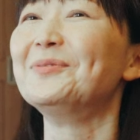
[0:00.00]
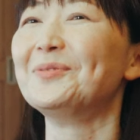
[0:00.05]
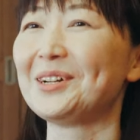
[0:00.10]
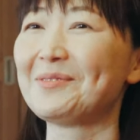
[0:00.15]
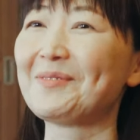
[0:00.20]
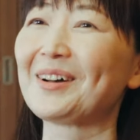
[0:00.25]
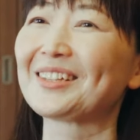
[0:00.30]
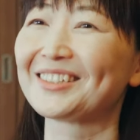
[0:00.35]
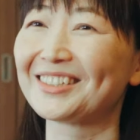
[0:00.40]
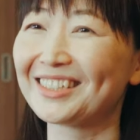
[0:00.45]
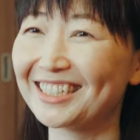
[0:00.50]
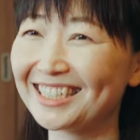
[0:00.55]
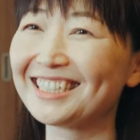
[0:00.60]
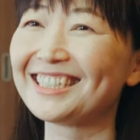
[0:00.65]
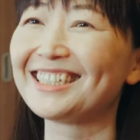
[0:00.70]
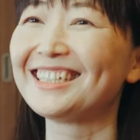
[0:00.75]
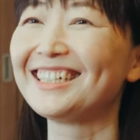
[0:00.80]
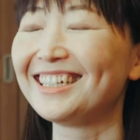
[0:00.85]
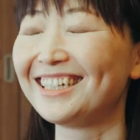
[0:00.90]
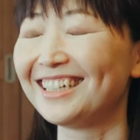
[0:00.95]
思いますし
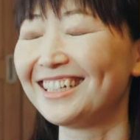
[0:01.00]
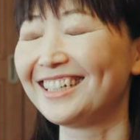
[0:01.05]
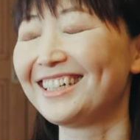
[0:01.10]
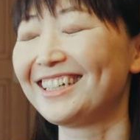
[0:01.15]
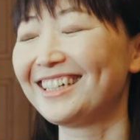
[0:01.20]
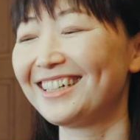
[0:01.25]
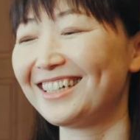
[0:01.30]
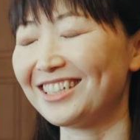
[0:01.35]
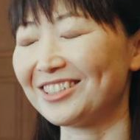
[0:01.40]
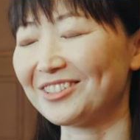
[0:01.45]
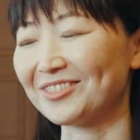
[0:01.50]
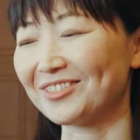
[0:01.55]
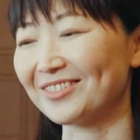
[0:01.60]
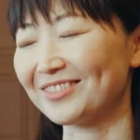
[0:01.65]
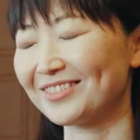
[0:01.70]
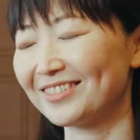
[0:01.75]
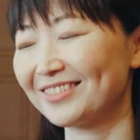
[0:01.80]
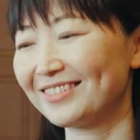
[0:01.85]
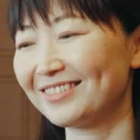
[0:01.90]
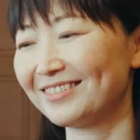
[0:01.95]
あ
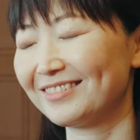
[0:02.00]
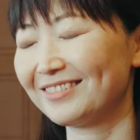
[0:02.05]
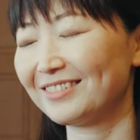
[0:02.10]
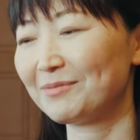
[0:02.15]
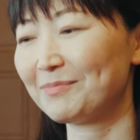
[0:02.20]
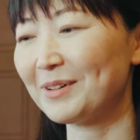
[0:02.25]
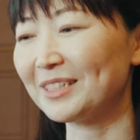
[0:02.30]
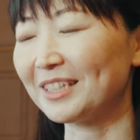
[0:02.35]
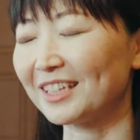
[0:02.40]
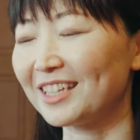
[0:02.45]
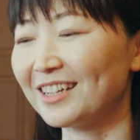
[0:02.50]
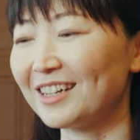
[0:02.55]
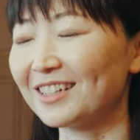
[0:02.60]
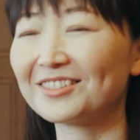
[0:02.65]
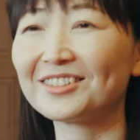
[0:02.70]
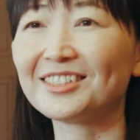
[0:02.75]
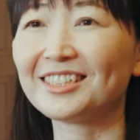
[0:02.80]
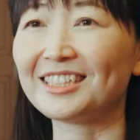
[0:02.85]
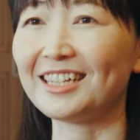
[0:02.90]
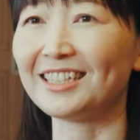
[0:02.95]
のまだ気が
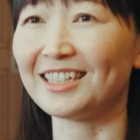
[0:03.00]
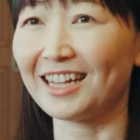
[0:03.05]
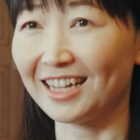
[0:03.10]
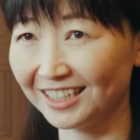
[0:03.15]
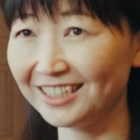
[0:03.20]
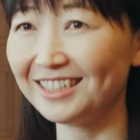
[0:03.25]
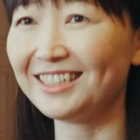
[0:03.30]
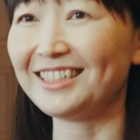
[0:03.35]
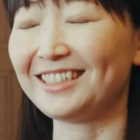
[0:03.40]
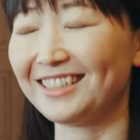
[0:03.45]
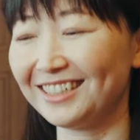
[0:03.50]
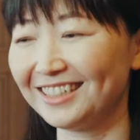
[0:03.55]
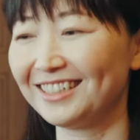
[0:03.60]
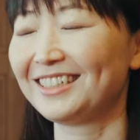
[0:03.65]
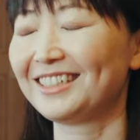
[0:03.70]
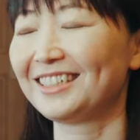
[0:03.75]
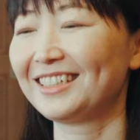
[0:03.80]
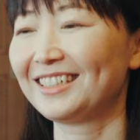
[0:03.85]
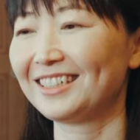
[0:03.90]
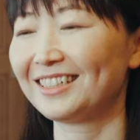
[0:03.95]
付いていない
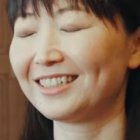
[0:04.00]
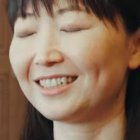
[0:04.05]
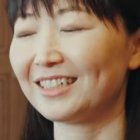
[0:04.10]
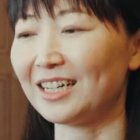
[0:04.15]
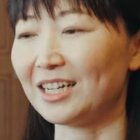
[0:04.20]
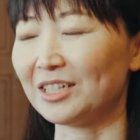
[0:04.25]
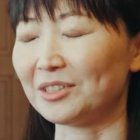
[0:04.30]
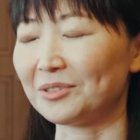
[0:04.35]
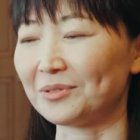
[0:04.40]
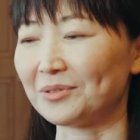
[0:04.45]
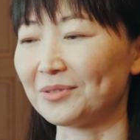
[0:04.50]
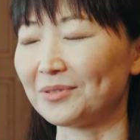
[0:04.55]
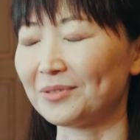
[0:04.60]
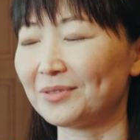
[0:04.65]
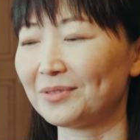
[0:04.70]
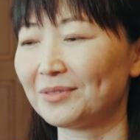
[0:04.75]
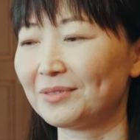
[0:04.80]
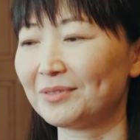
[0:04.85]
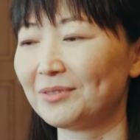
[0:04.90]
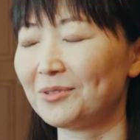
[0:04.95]
あの
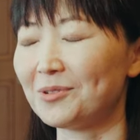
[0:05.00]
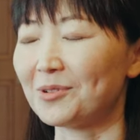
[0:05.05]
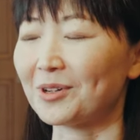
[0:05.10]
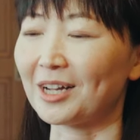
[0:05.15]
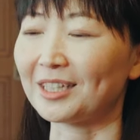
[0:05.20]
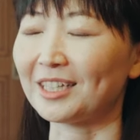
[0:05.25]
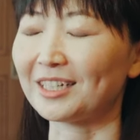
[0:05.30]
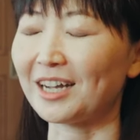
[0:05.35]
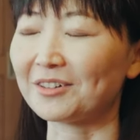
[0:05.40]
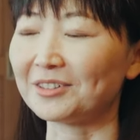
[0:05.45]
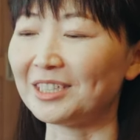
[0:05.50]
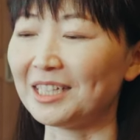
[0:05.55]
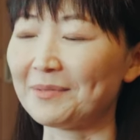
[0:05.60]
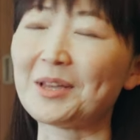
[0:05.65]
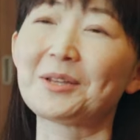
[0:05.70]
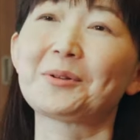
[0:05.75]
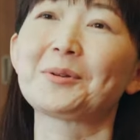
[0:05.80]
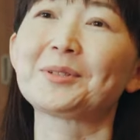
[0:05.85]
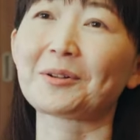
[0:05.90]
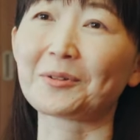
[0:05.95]
法科大学院で
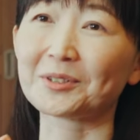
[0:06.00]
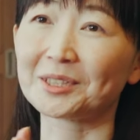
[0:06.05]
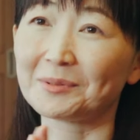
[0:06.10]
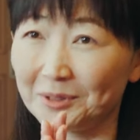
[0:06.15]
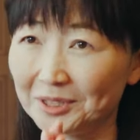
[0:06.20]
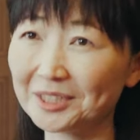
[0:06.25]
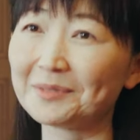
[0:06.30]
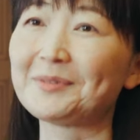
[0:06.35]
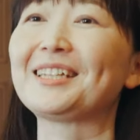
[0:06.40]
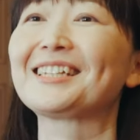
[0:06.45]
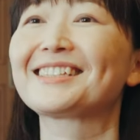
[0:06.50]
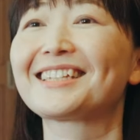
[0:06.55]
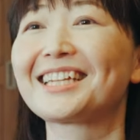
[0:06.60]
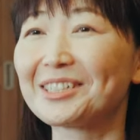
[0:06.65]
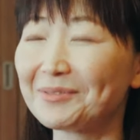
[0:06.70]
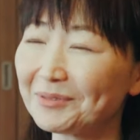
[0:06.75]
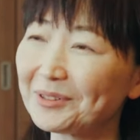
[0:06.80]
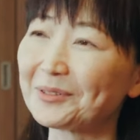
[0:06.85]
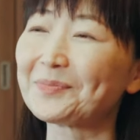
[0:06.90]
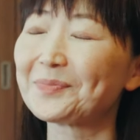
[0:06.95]
勉強したことも含めですけ
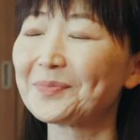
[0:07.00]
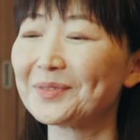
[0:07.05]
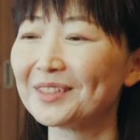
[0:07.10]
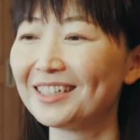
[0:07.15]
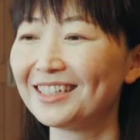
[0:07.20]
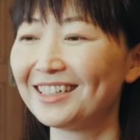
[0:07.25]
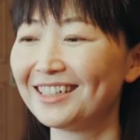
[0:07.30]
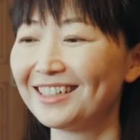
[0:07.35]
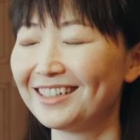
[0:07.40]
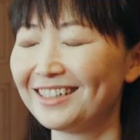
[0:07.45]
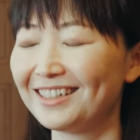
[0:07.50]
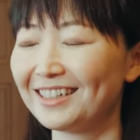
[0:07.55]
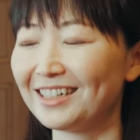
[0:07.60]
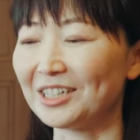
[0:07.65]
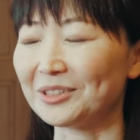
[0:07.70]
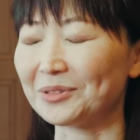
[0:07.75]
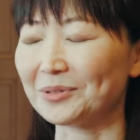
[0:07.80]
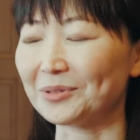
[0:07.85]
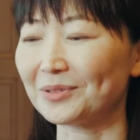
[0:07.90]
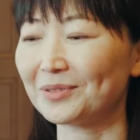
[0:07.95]
ども
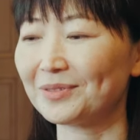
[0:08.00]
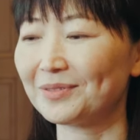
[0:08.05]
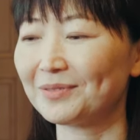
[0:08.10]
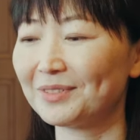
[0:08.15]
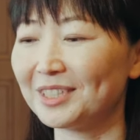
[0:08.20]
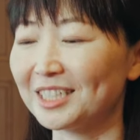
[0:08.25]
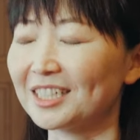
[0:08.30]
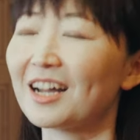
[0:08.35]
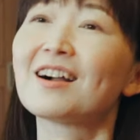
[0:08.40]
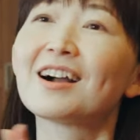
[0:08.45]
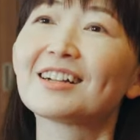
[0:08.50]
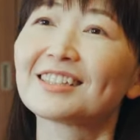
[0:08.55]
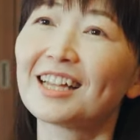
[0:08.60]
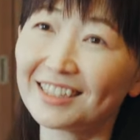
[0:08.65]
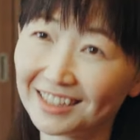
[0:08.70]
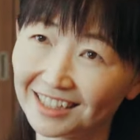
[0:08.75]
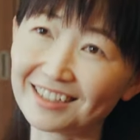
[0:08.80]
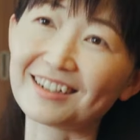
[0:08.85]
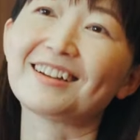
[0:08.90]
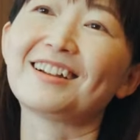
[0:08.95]
あの時間が
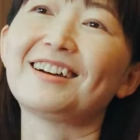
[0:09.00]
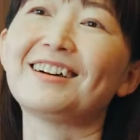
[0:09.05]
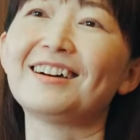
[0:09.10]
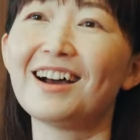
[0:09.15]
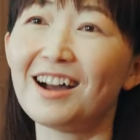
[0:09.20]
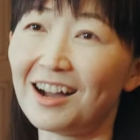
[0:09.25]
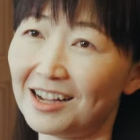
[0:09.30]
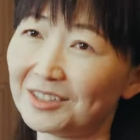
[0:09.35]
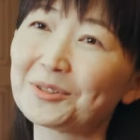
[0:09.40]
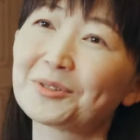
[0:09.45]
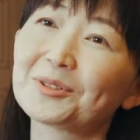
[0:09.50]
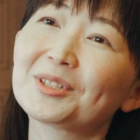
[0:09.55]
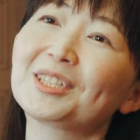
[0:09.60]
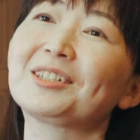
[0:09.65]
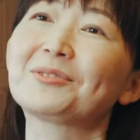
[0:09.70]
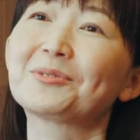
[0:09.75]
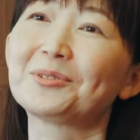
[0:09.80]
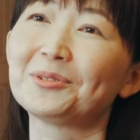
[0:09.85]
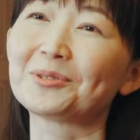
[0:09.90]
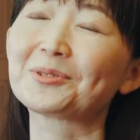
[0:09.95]
経ってからあの
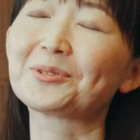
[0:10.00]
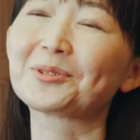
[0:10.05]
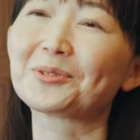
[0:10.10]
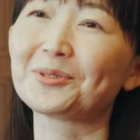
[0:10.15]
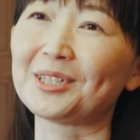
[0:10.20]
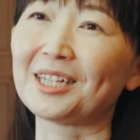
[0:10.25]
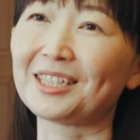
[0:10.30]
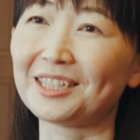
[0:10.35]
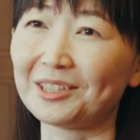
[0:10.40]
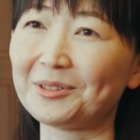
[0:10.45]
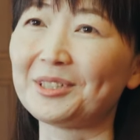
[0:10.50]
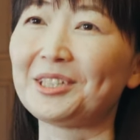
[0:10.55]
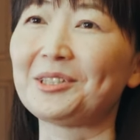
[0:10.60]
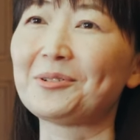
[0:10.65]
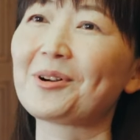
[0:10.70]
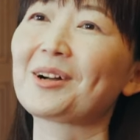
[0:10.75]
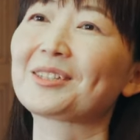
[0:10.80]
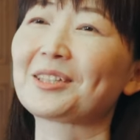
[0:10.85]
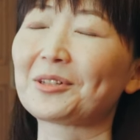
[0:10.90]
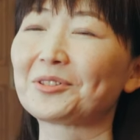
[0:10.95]
時このことをやっておいて
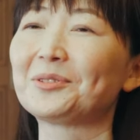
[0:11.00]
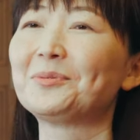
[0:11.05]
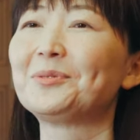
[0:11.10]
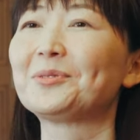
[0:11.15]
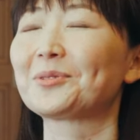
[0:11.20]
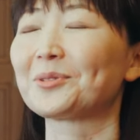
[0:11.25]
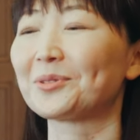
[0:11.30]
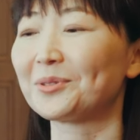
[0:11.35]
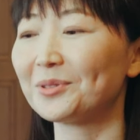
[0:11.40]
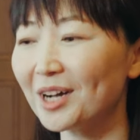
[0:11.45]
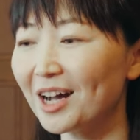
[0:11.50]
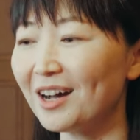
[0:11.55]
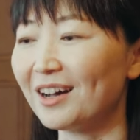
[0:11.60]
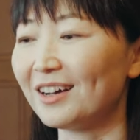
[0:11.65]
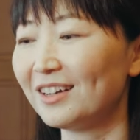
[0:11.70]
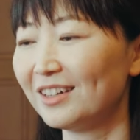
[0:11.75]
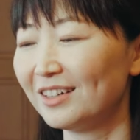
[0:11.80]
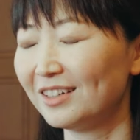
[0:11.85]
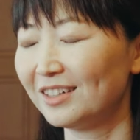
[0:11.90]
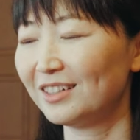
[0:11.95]
よかったと思うことが
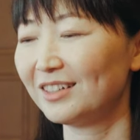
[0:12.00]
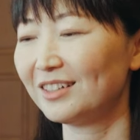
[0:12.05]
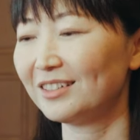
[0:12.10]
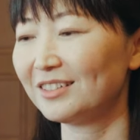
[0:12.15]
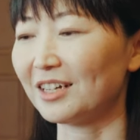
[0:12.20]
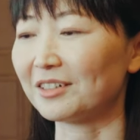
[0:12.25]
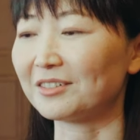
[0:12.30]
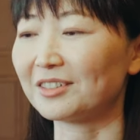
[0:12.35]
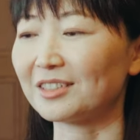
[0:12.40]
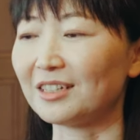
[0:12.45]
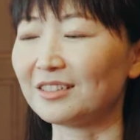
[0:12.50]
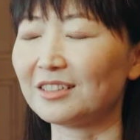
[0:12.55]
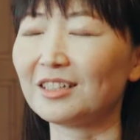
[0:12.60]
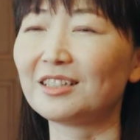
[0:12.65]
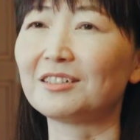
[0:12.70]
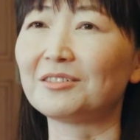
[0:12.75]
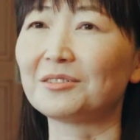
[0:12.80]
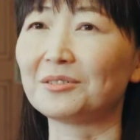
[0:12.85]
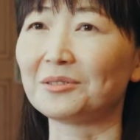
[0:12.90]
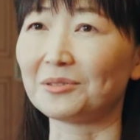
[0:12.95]
たくさん出
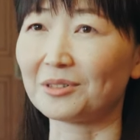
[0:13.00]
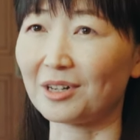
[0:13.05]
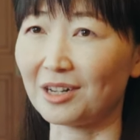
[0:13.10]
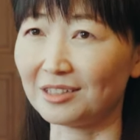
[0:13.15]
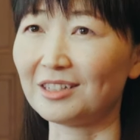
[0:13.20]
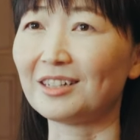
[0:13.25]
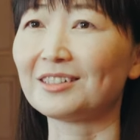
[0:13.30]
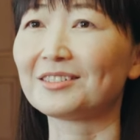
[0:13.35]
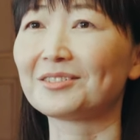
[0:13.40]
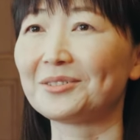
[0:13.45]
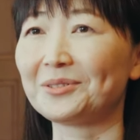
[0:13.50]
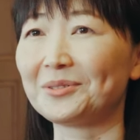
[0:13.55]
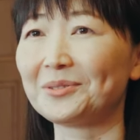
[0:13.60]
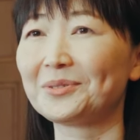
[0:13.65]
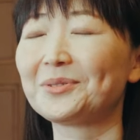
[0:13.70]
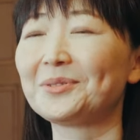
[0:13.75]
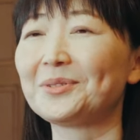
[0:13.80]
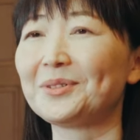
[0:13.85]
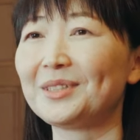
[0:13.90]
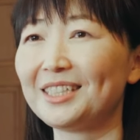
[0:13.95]
てくるのかなという
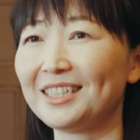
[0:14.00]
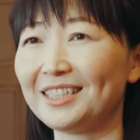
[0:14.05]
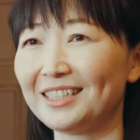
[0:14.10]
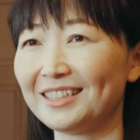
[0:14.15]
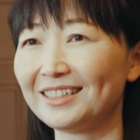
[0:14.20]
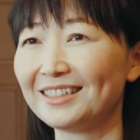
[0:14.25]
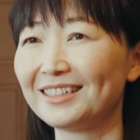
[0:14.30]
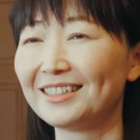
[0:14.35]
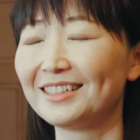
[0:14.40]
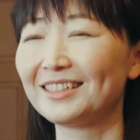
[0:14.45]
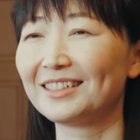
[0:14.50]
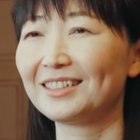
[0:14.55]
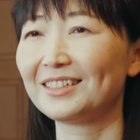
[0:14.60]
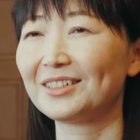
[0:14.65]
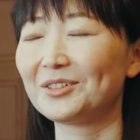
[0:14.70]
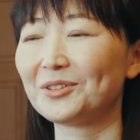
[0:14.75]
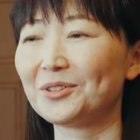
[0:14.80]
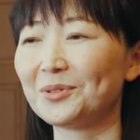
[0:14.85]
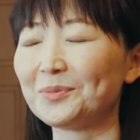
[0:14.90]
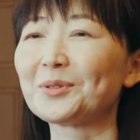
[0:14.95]
ふうに
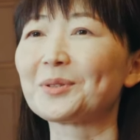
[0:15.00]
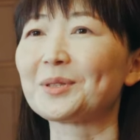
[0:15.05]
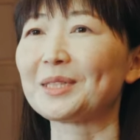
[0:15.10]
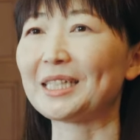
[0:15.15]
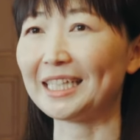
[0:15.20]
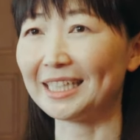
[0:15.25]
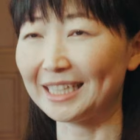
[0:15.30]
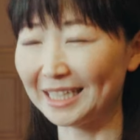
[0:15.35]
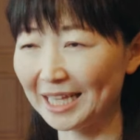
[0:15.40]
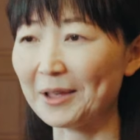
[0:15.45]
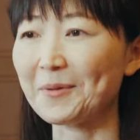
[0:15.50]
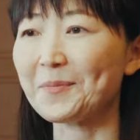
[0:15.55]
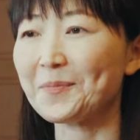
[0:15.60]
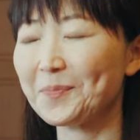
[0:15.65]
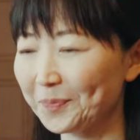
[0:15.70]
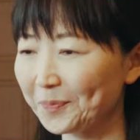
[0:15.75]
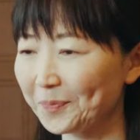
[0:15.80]
思っていて